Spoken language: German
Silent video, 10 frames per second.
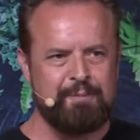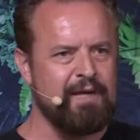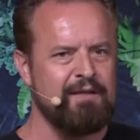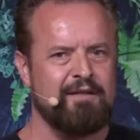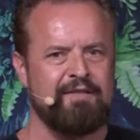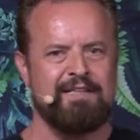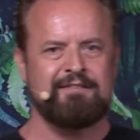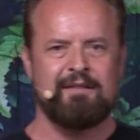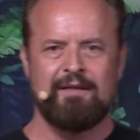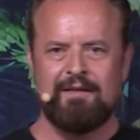beginnt der
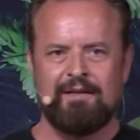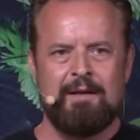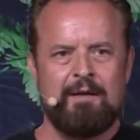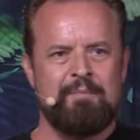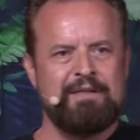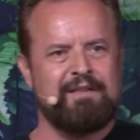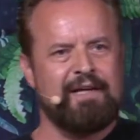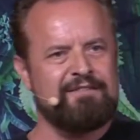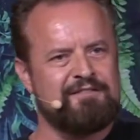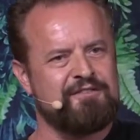Vers? Mit
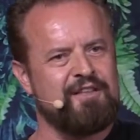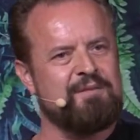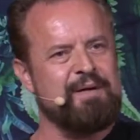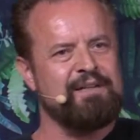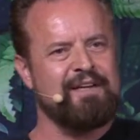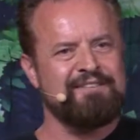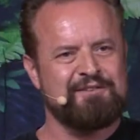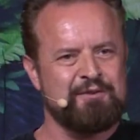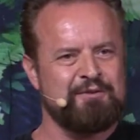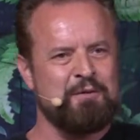Christus. Sag einmal
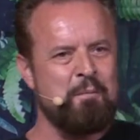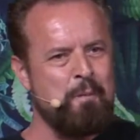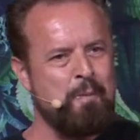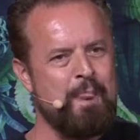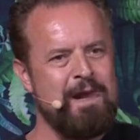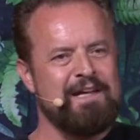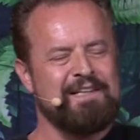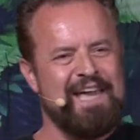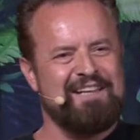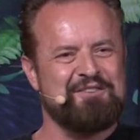Christus.
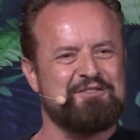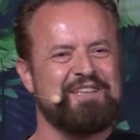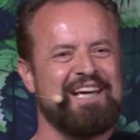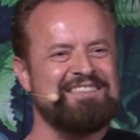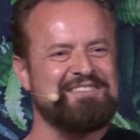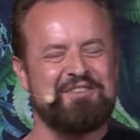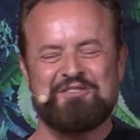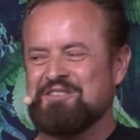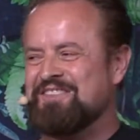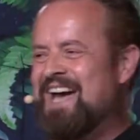Jesus Christus,
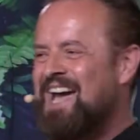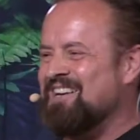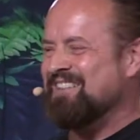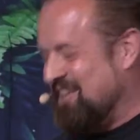unser Herr und